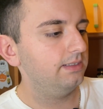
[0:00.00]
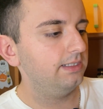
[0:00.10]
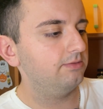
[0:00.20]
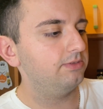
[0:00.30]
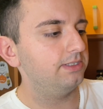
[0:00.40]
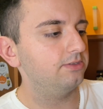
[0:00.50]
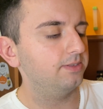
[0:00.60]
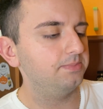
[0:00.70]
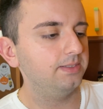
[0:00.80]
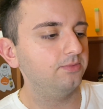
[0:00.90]
e qui dietro
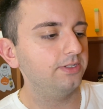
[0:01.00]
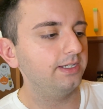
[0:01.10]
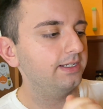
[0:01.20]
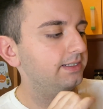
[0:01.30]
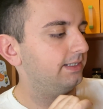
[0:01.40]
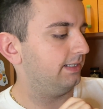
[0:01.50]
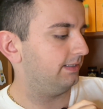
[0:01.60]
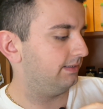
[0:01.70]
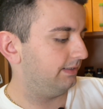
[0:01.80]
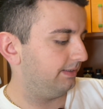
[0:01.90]
abbiamo gli
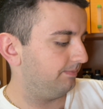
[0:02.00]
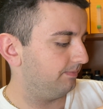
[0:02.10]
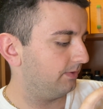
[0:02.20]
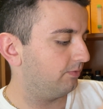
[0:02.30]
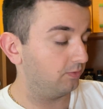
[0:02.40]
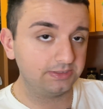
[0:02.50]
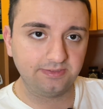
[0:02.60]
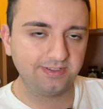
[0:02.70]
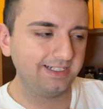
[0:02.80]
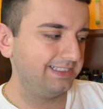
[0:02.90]
ingredienti
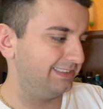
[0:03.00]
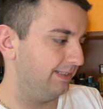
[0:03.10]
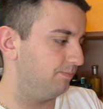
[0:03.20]
questa fragranza è